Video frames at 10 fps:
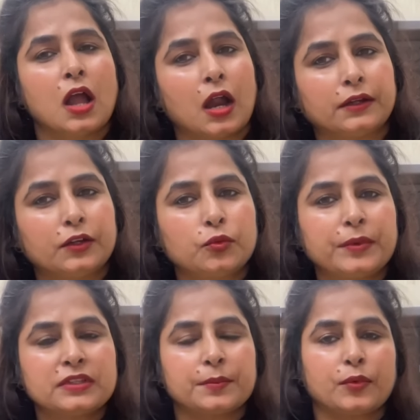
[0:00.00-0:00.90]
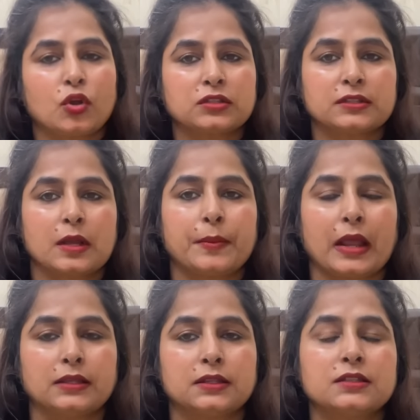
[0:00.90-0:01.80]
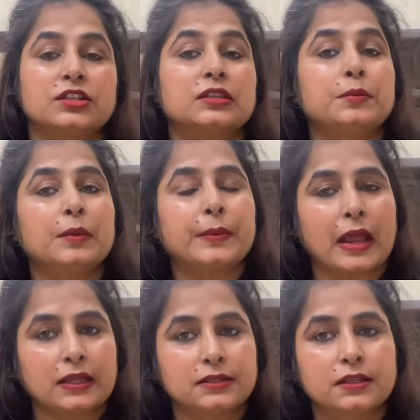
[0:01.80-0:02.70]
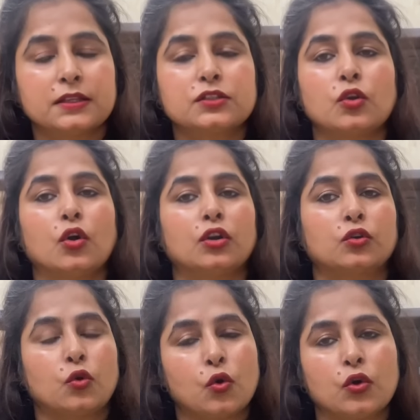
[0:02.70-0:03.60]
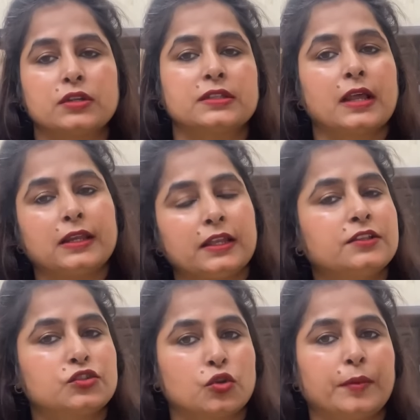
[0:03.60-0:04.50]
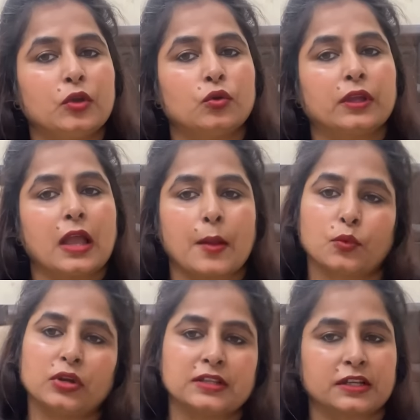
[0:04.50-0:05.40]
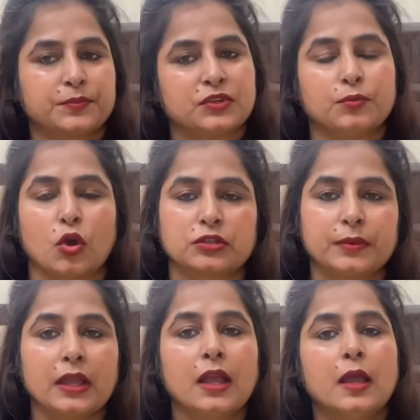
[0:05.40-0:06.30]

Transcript: हंड्रेड रुपीज अप्रॉक्स इसका प्राइस है जितने भी प्राइजेस और कोड्स या लिंक्स जो भी होंगे आपको डिस्क्रिप्शन बॉक्स में